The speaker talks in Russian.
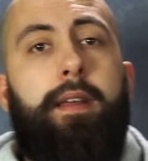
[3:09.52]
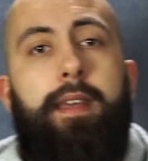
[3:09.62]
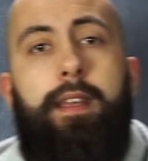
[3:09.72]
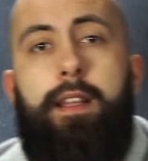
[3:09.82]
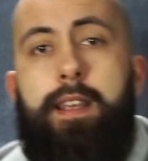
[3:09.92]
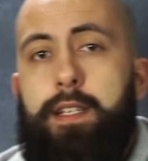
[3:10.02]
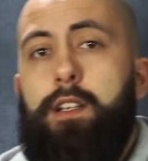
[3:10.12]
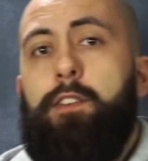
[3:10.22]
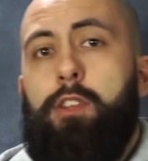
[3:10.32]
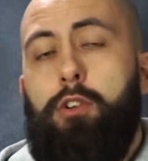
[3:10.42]
И если
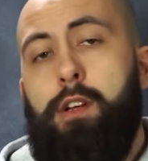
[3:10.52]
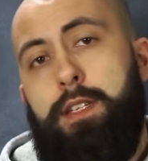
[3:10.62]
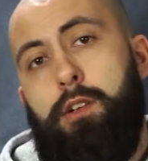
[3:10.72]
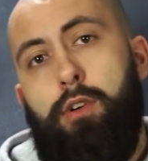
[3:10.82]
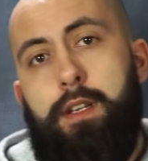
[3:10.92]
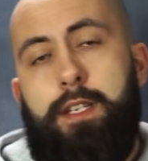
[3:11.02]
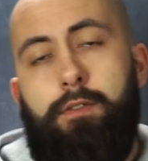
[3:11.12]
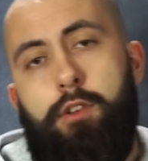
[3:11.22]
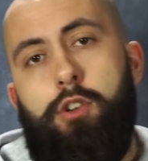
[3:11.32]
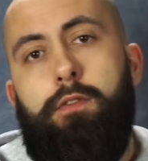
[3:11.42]
для второй категории
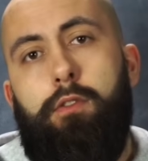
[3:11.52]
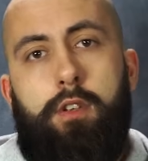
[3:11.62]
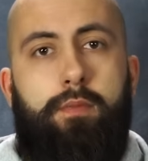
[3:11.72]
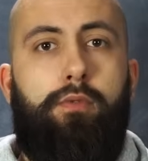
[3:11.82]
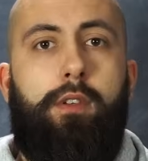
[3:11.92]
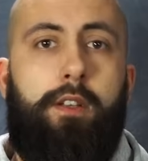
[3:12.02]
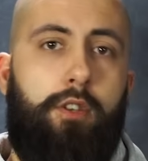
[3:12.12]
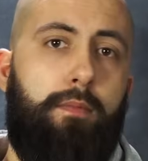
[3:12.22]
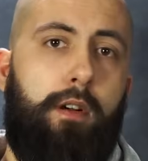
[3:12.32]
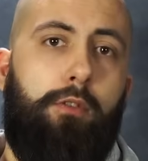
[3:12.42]
сегодняшний видос будет особо